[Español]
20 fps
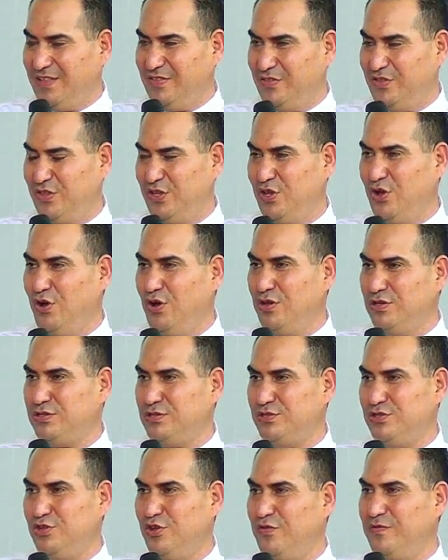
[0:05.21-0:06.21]

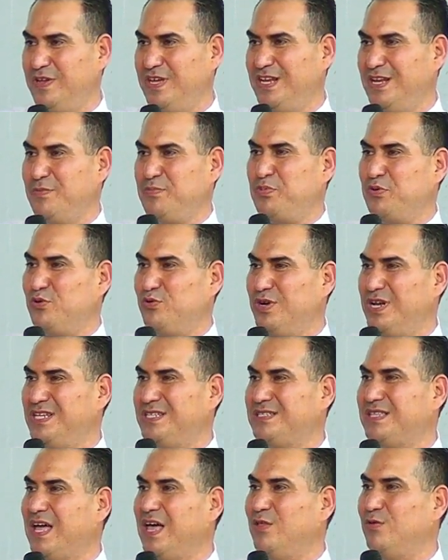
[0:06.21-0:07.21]
Dios no viene por un
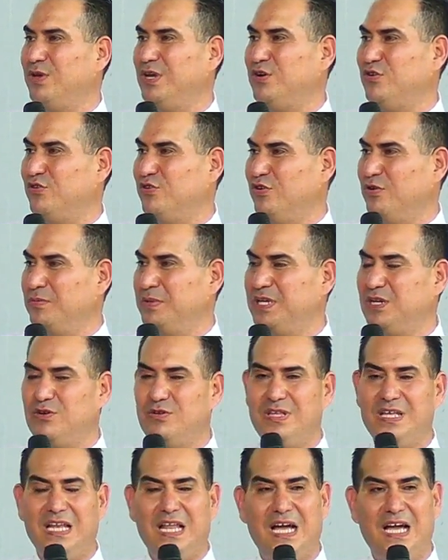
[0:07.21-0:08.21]
estado
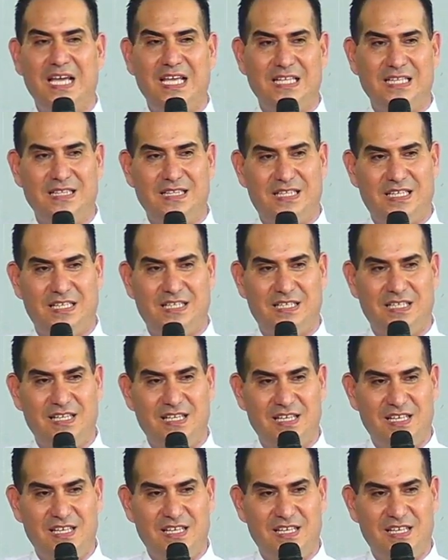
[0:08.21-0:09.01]
económico de la gente.